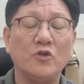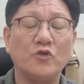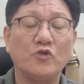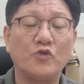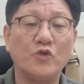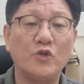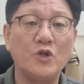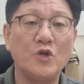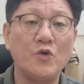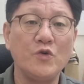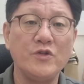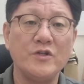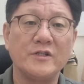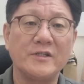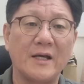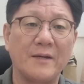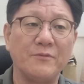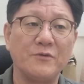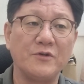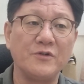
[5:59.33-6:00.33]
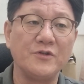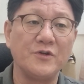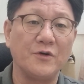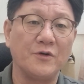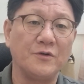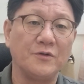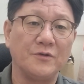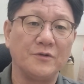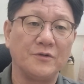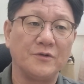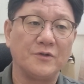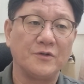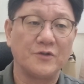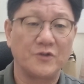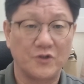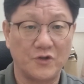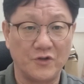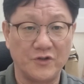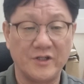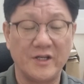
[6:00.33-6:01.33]
누리고 있는 사람들은요,
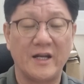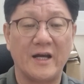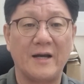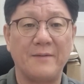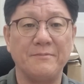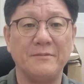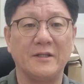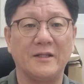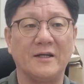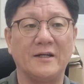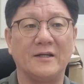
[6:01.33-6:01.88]
전진해 갑니다.